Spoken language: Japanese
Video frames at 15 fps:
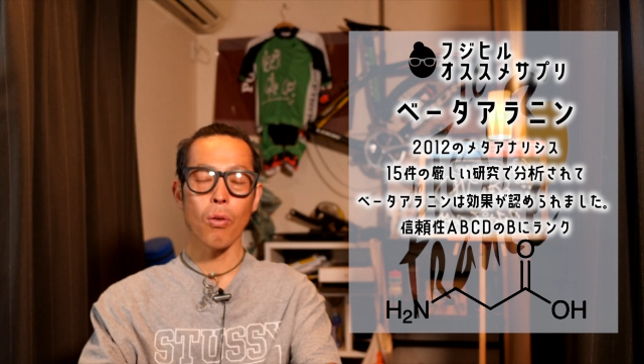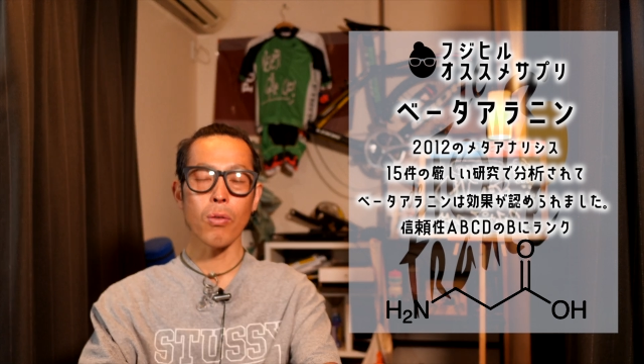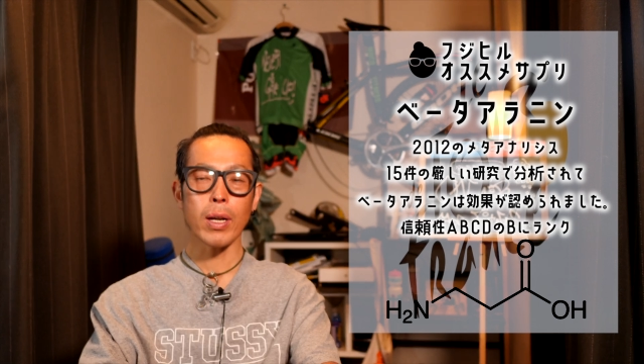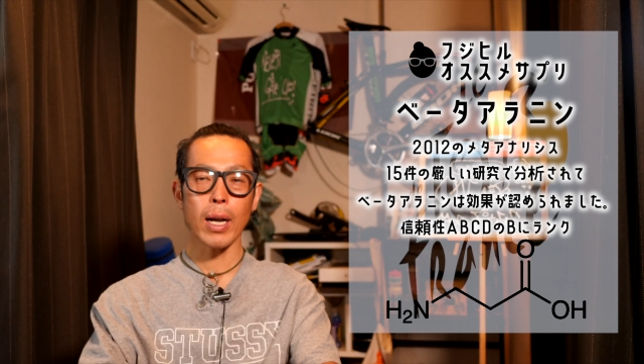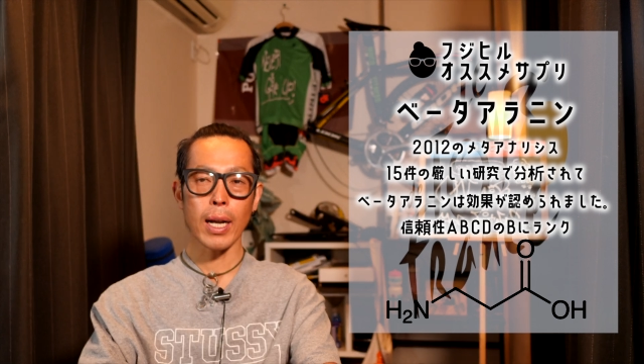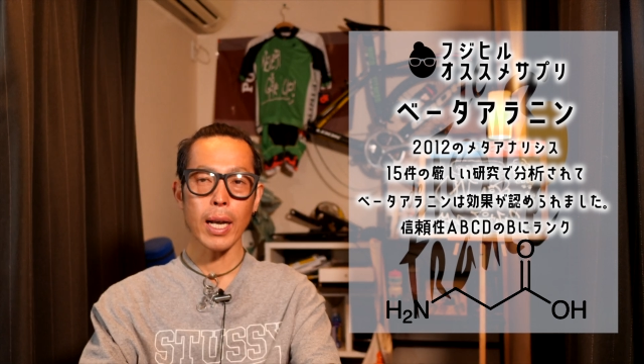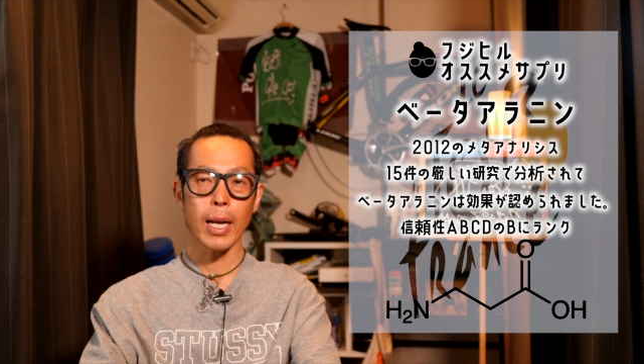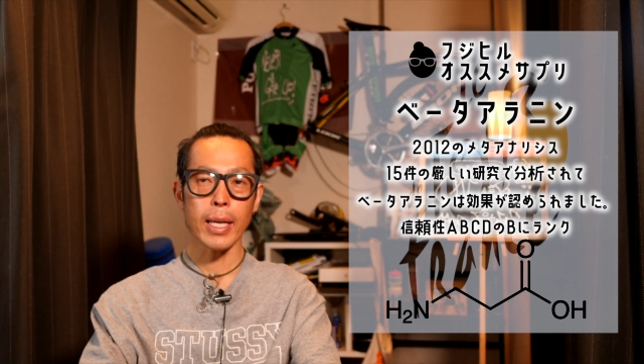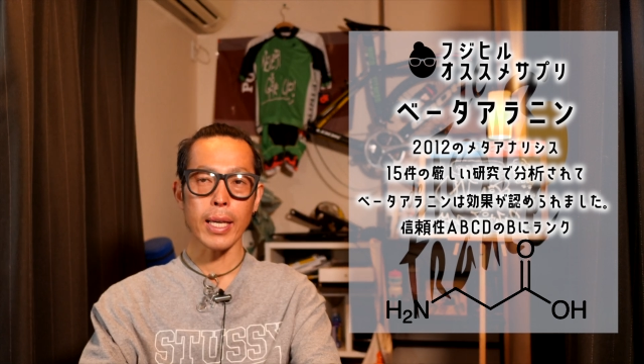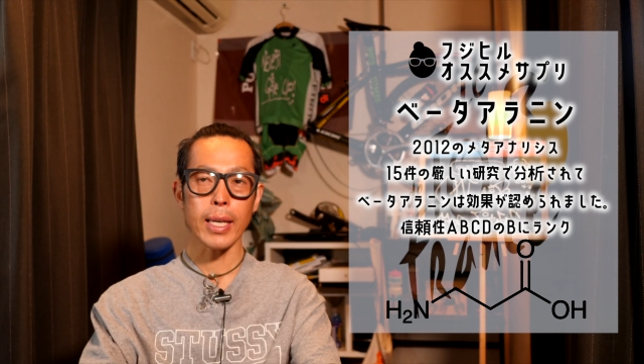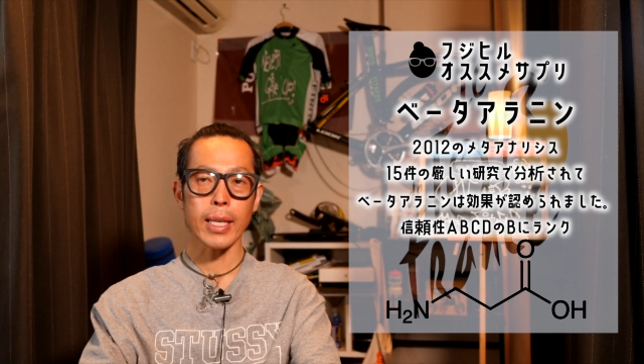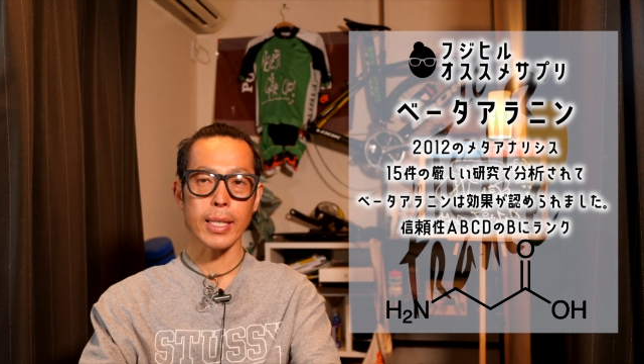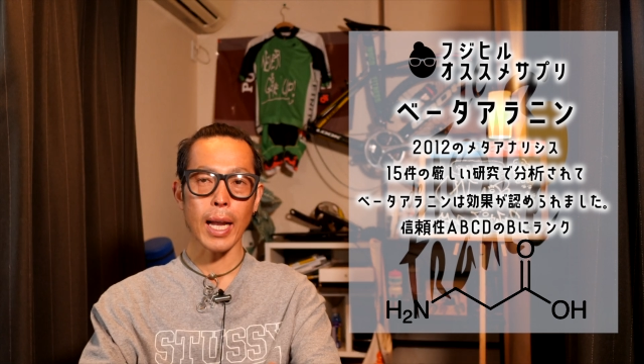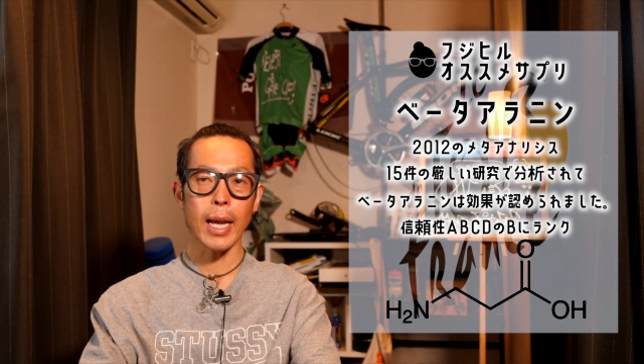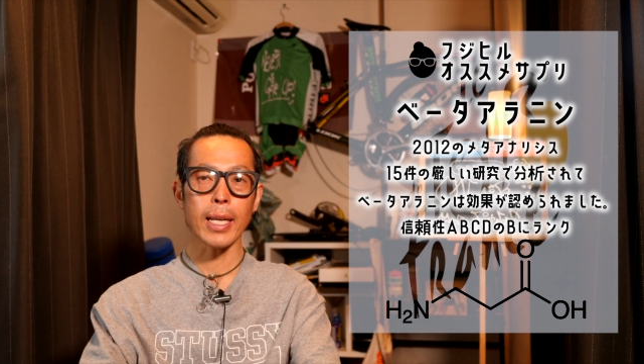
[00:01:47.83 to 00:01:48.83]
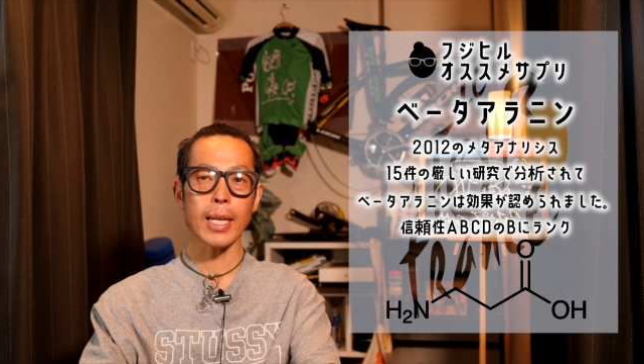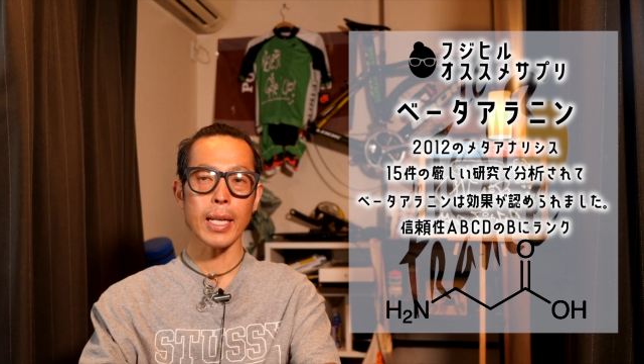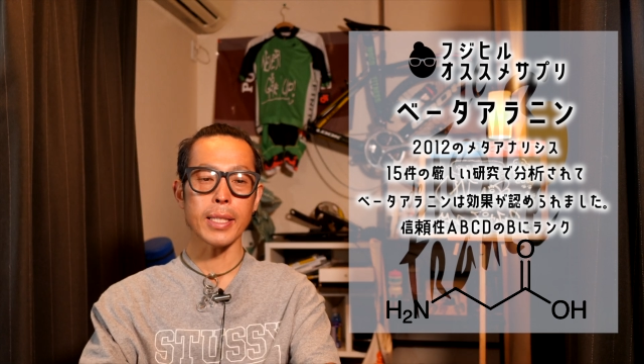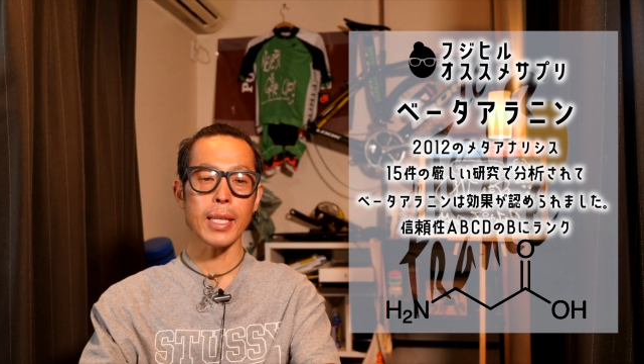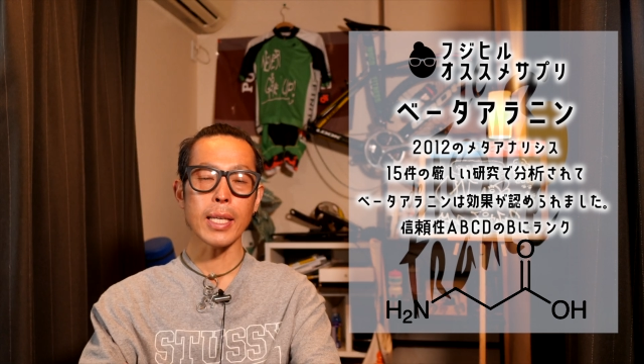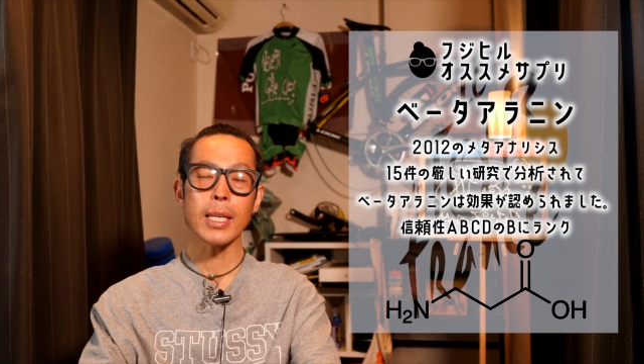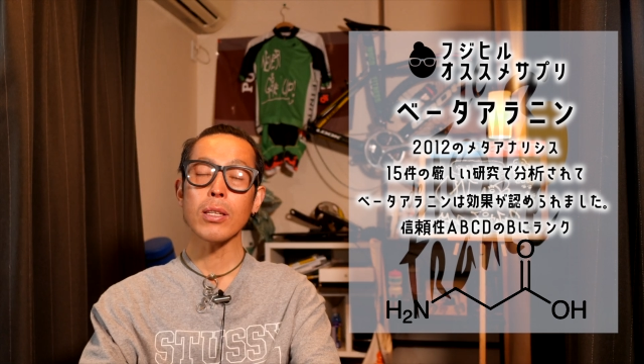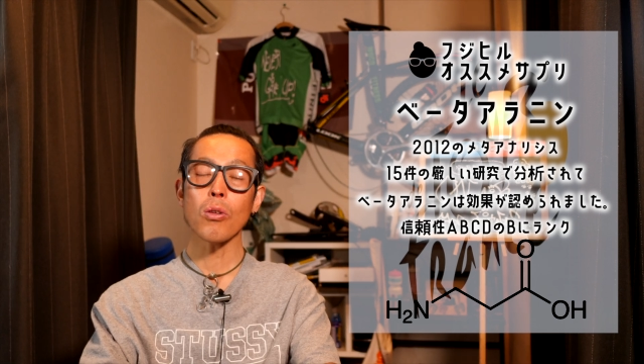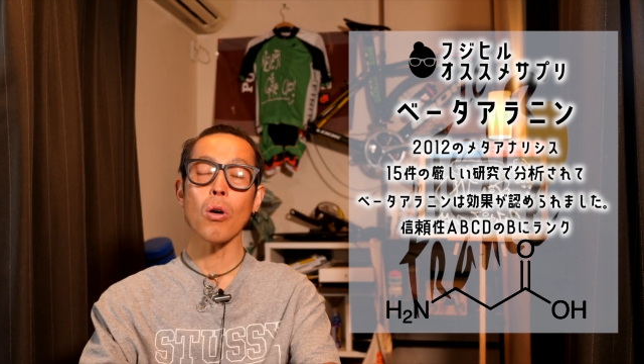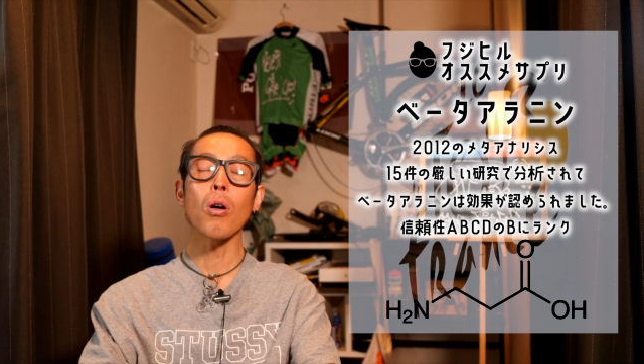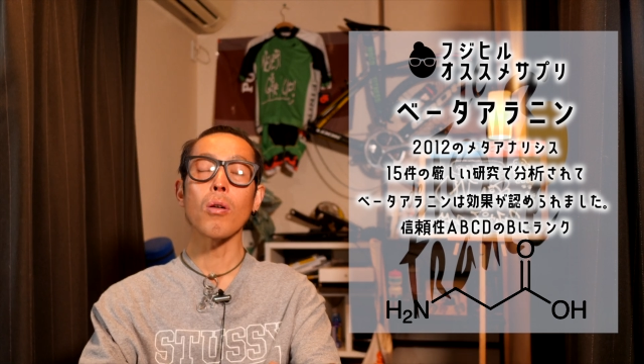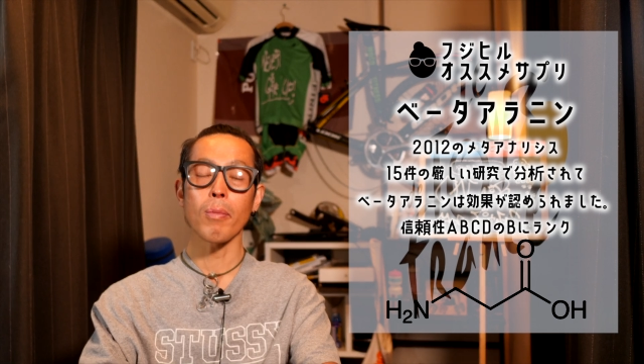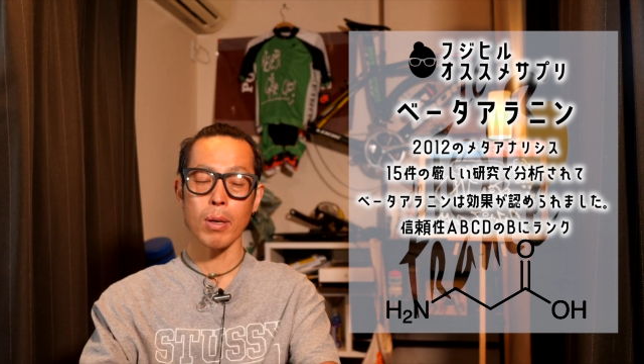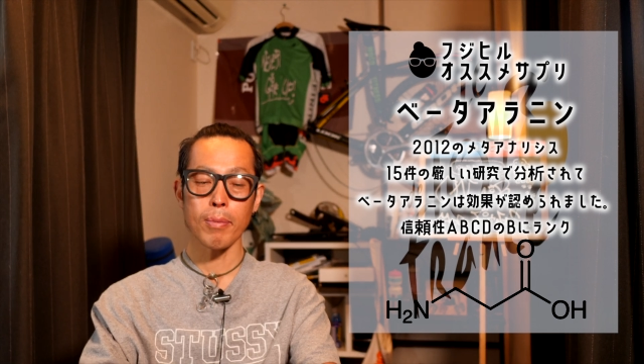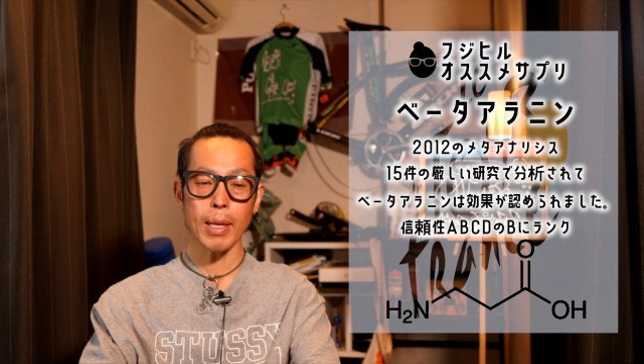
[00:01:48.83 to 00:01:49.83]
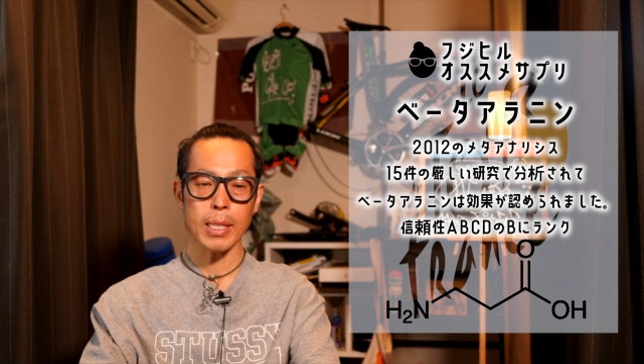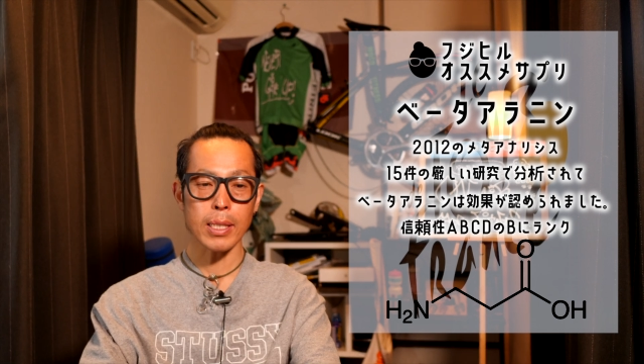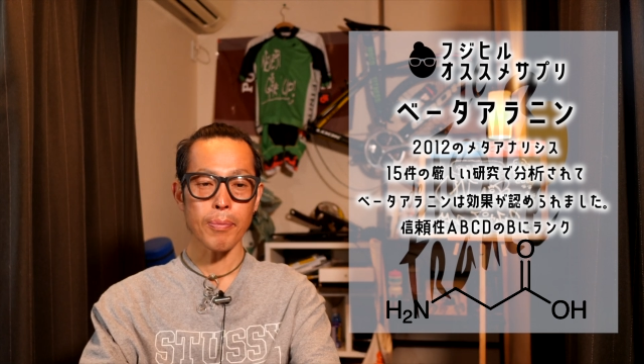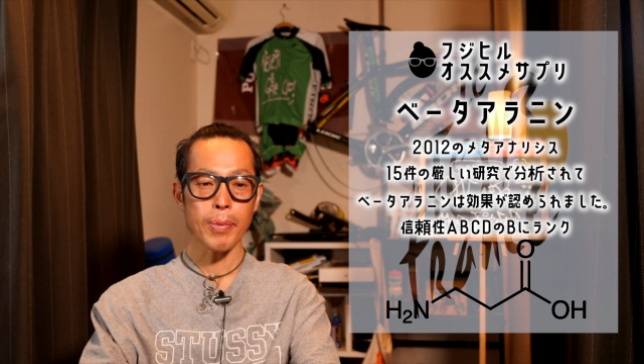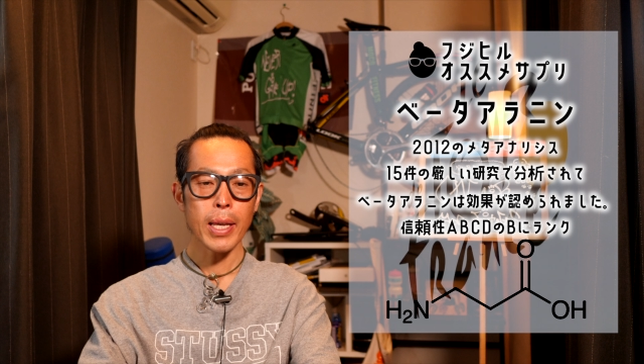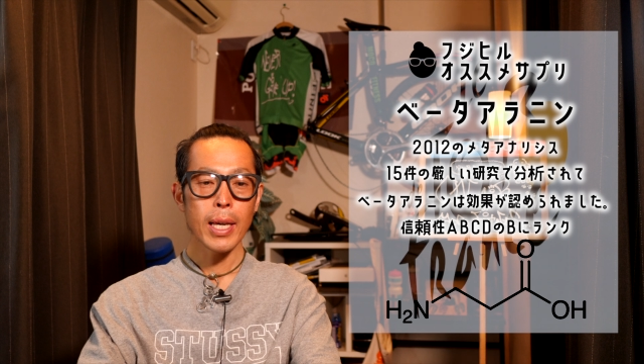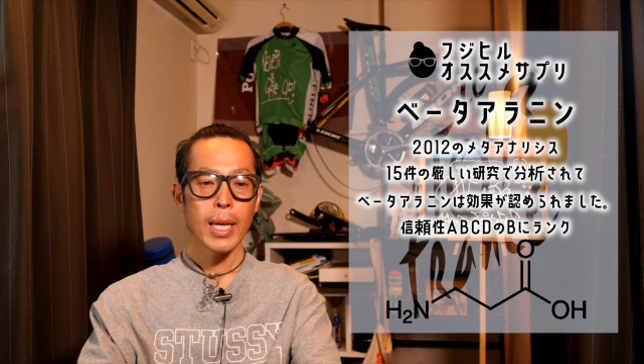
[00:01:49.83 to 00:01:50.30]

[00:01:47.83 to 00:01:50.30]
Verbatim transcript: 効果が、えー、体感できると思います。